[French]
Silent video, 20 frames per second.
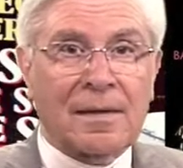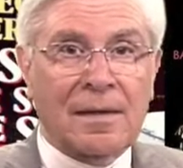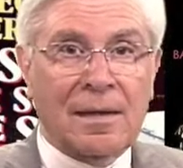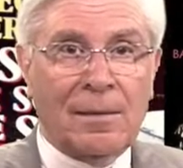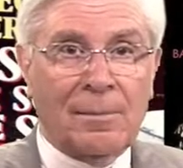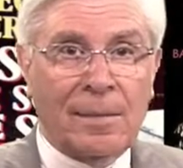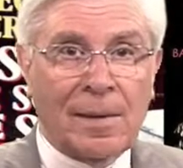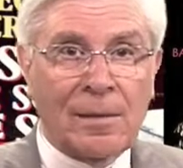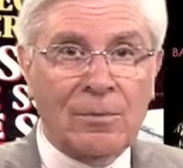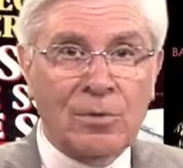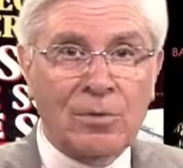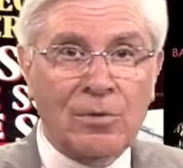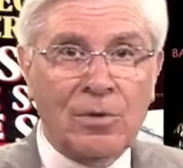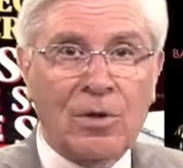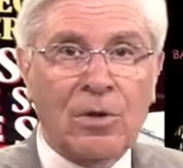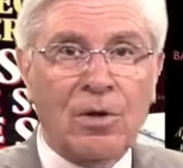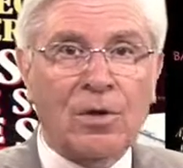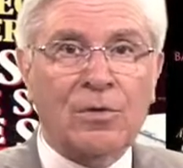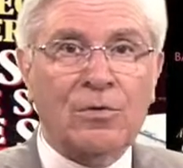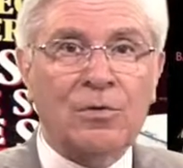la Palme
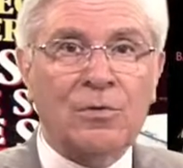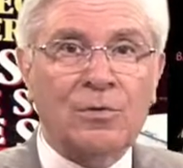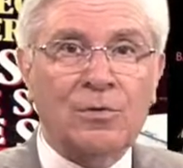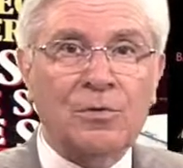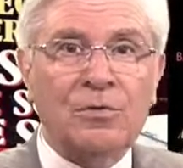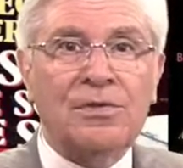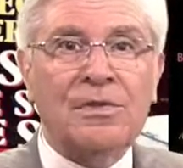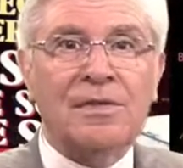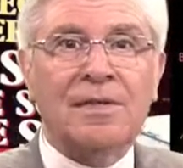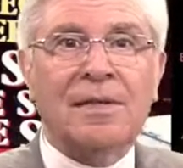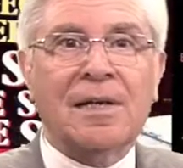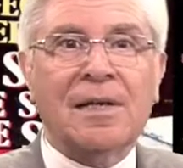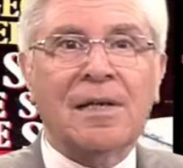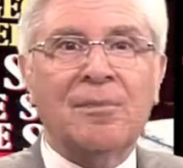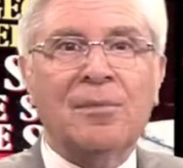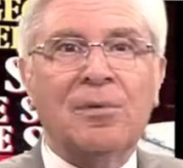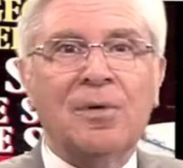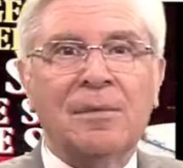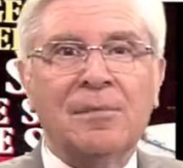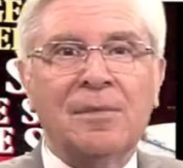d'Or suscita
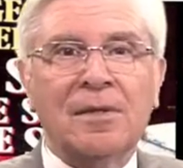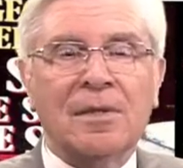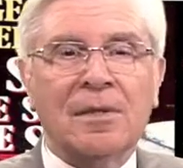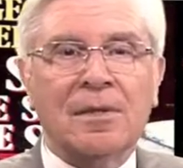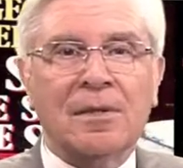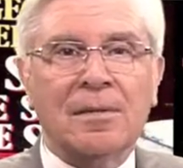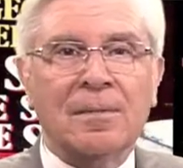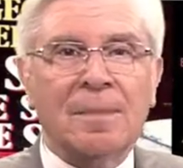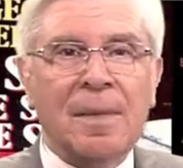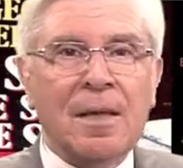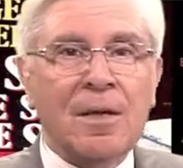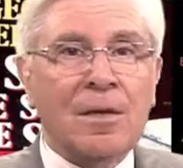la polémique.